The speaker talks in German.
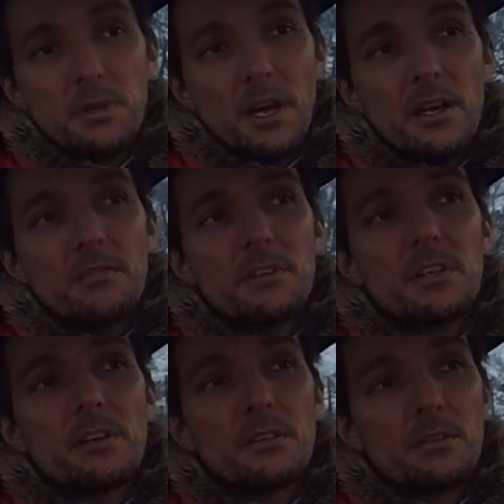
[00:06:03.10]
gerne
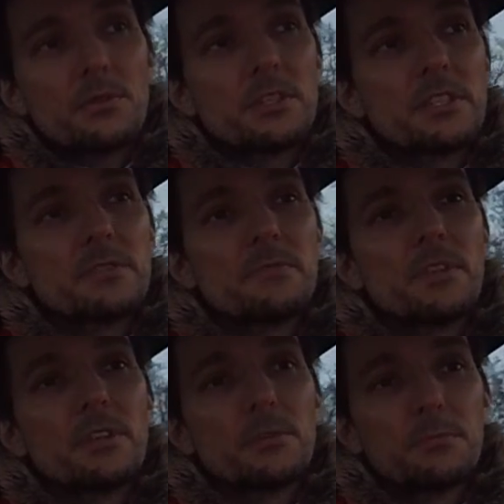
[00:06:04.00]
wieder unter diesem
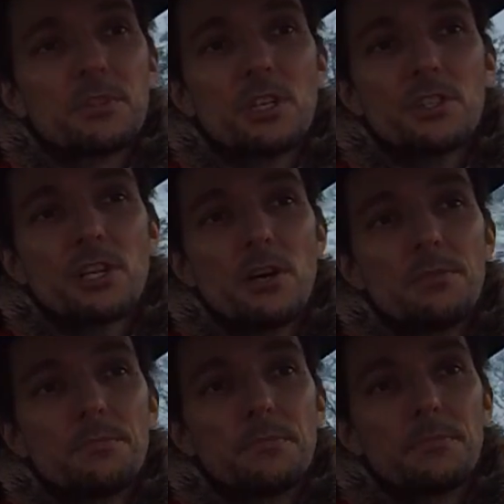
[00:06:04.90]
Video. Ciao, ciao.
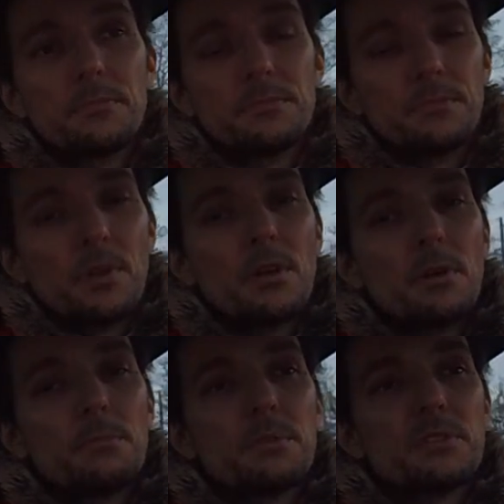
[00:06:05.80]

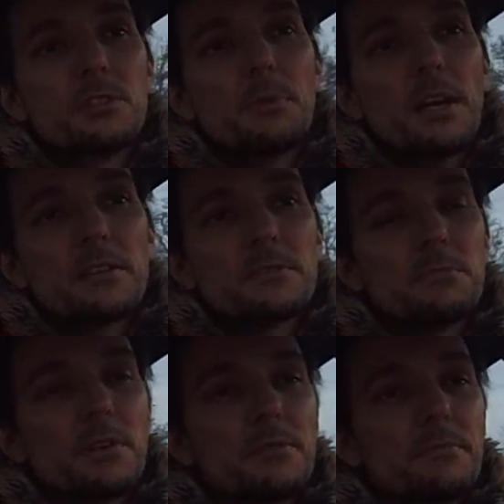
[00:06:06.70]
Bis zum nächsten Mal.